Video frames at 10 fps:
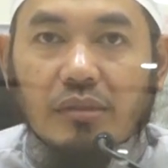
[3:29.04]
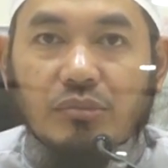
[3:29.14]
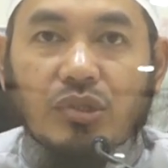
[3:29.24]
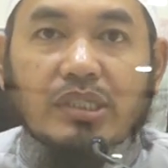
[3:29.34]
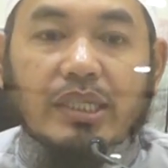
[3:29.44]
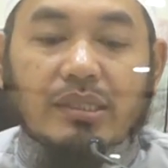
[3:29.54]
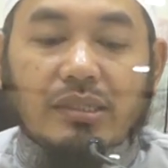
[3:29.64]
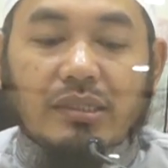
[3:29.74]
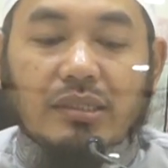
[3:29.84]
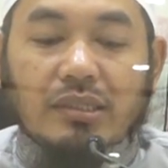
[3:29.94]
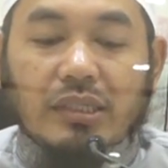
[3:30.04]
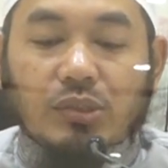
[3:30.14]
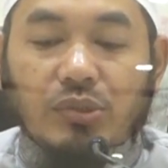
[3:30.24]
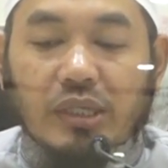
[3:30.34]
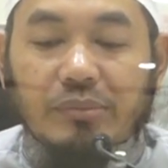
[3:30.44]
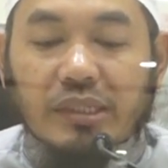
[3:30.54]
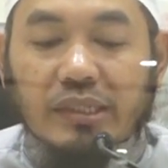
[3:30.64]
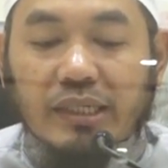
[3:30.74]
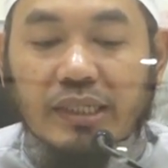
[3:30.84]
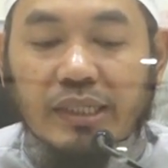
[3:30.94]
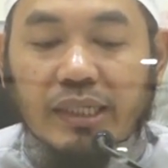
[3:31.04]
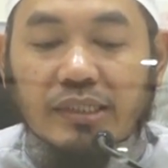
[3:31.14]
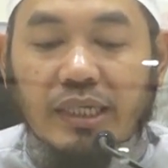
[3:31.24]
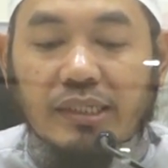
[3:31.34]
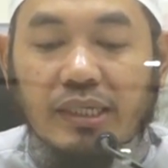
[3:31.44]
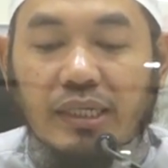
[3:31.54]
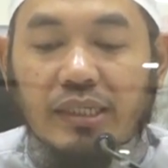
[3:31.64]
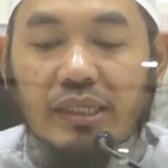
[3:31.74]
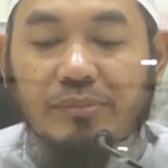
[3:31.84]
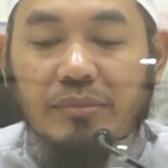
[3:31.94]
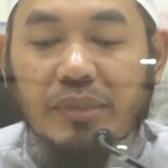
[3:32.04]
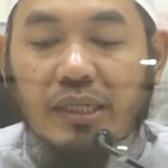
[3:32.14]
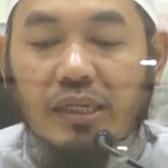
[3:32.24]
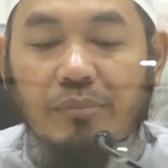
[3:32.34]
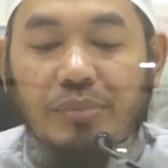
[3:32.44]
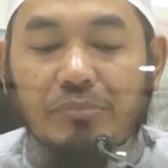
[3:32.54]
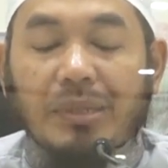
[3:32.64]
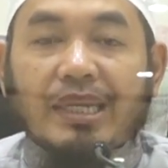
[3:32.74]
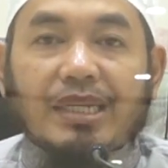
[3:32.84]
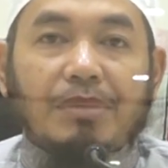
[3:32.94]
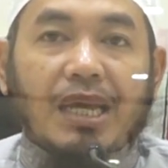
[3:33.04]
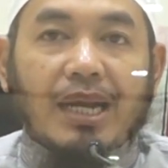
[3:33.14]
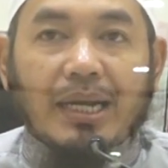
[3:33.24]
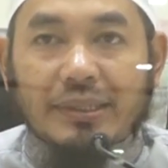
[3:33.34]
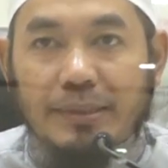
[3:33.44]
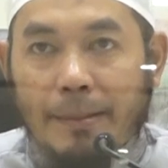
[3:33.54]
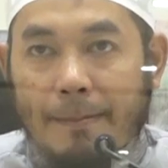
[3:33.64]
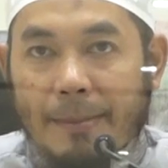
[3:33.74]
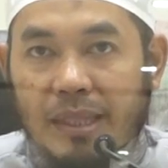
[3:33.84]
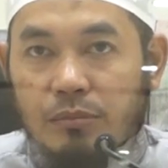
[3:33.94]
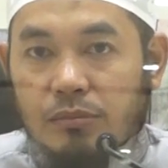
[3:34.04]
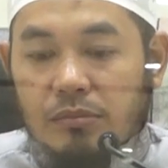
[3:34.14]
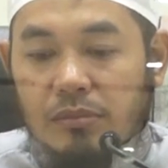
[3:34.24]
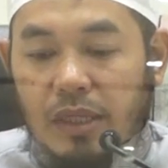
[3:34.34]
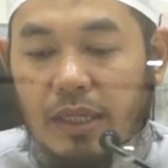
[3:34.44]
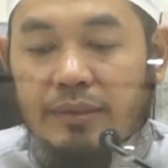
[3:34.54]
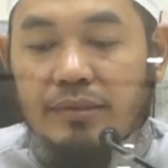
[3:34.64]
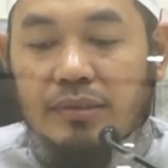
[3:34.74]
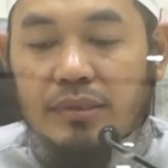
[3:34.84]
murtad itu diambil dari kata irtada yang bermakna berbalik ke belakang ya